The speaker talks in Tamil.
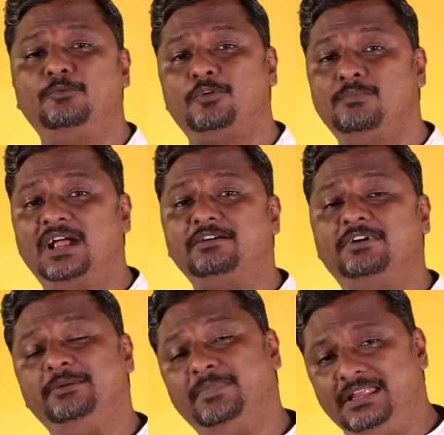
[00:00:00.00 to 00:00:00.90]
ஒரு மன
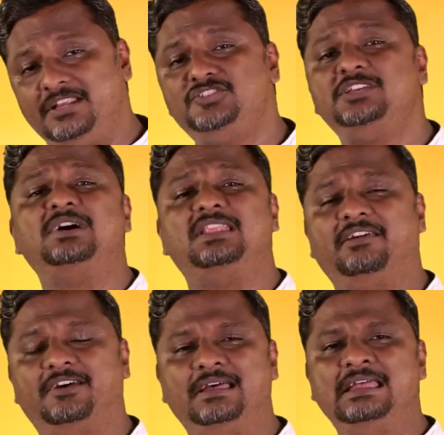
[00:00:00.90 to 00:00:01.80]
வலிமை நிச்சயமாக
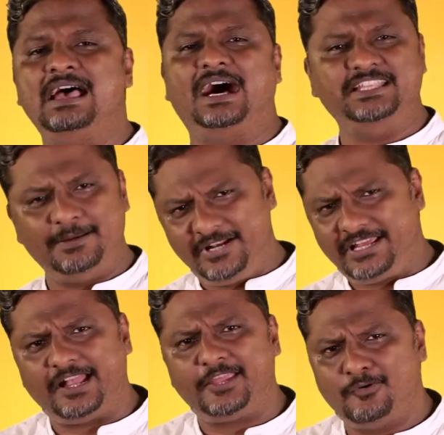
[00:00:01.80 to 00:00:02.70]
தேவை அது எப்படி
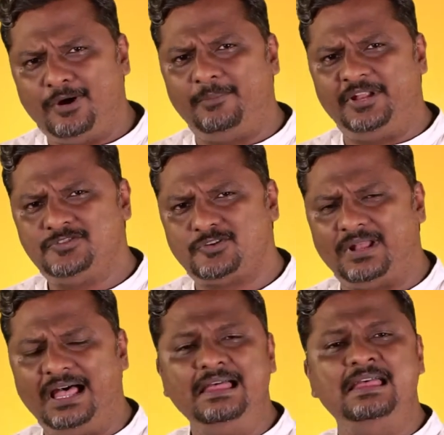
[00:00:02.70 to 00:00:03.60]
கிடைக்கும் அப்படின்னு
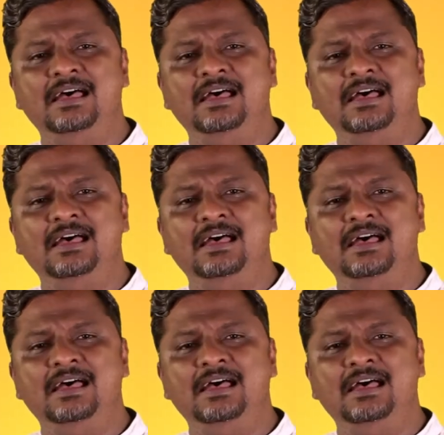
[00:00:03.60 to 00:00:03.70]
சொன்னால்